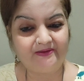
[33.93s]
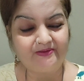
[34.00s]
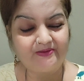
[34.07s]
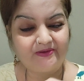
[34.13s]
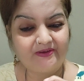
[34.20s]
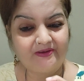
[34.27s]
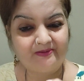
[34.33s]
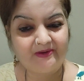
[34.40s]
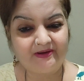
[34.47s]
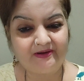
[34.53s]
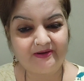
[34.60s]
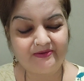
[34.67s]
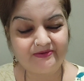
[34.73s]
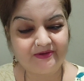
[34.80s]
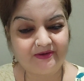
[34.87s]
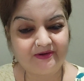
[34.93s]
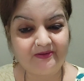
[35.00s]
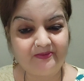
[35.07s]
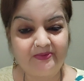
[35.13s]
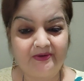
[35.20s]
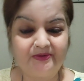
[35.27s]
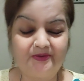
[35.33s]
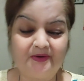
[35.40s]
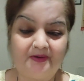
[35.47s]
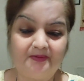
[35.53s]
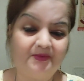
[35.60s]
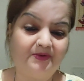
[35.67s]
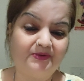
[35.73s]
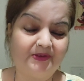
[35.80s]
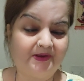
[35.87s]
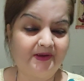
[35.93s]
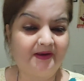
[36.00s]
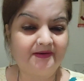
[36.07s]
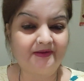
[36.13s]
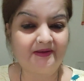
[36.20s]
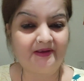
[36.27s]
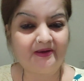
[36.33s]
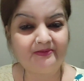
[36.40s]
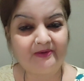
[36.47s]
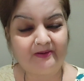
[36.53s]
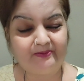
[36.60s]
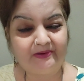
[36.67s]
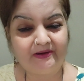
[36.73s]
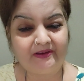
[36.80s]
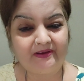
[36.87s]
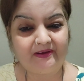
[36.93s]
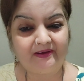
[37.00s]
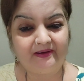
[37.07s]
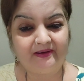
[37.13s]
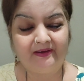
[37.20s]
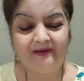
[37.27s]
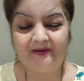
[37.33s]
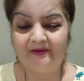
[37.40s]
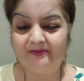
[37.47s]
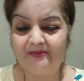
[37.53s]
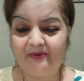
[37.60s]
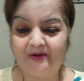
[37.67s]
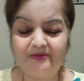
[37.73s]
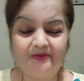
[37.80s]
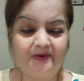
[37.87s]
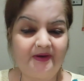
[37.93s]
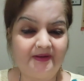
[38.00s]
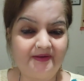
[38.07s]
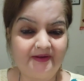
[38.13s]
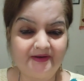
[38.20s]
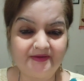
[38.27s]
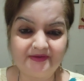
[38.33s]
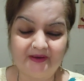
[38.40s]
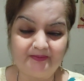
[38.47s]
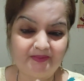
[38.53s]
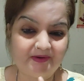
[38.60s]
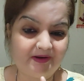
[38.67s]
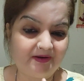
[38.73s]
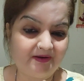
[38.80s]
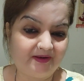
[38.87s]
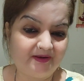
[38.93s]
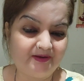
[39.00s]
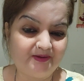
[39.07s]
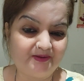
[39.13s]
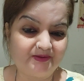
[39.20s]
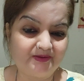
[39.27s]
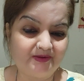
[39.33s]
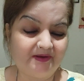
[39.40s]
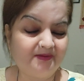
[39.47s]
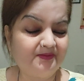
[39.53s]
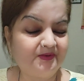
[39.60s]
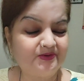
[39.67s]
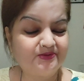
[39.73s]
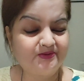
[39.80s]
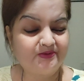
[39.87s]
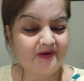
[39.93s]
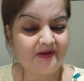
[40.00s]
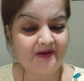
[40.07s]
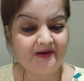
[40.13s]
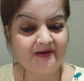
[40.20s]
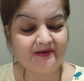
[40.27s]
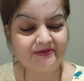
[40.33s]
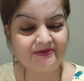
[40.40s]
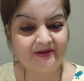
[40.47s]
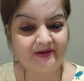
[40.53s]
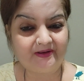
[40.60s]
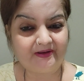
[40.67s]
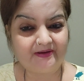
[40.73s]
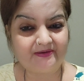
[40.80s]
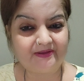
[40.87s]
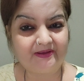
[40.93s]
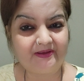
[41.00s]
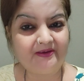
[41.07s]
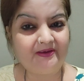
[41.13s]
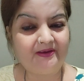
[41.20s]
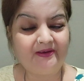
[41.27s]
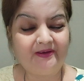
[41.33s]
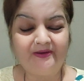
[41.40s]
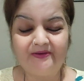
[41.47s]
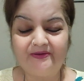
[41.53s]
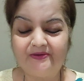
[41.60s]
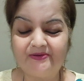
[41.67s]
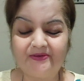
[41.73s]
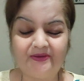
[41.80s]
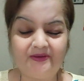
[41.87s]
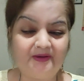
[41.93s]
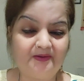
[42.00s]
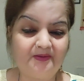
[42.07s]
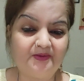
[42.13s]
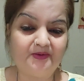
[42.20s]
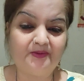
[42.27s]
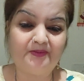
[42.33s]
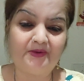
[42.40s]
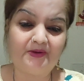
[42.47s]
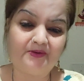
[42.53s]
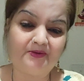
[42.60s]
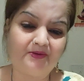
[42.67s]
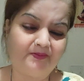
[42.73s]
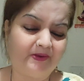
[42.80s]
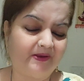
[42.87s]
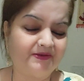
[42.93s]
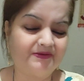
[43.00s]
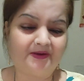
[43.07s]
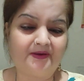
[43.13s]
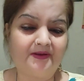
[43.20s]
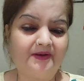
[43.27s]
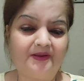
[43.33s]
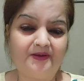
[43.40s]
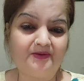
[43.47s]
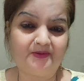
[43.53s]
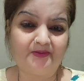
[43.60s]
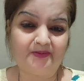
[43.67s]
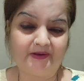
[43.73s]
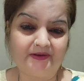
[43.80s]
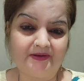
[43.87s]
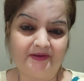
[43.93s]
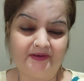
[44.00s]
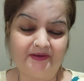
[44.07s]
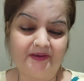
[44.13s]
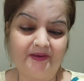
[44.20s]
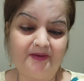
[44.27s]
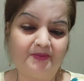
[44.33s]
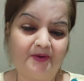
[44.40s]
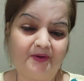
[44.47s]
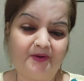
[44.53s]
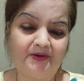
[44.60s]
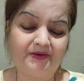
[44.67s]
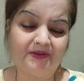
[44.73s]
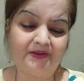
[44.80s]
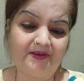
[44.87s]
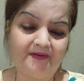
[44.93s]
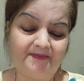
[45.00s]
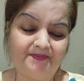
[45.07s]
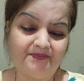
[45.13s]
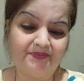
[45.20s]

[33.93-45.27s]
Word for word: जो कि हमारे चेहरे पर तो हमको दिखाते हैं हम अपने हैं बट वो तो अंदर से अपने नहीं होते हैं मुस्कुरा कर छल करते हैं जिसकी हमको बिल्कुल पहचान नहीं हो पाती ये बहुत ही